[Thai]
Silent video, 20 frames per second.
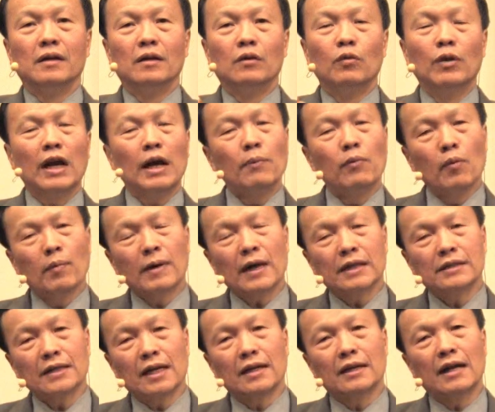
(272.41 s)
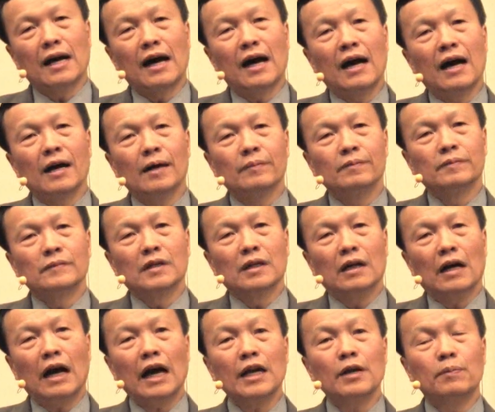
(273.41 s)
เวลาผมกาจันดา
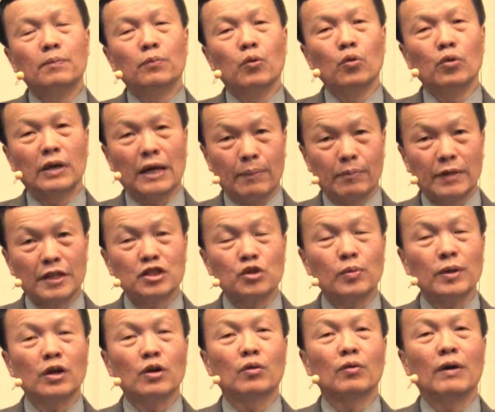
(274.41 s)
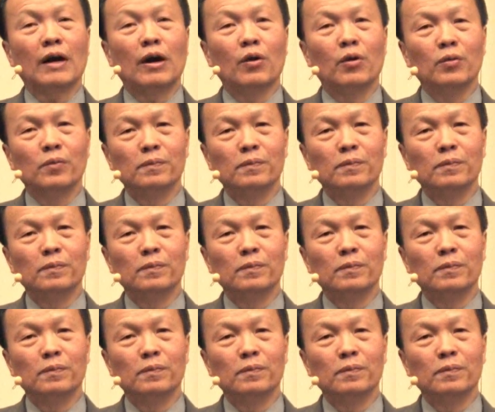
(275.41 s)
ให้ผู้นำในชีวิตของเรา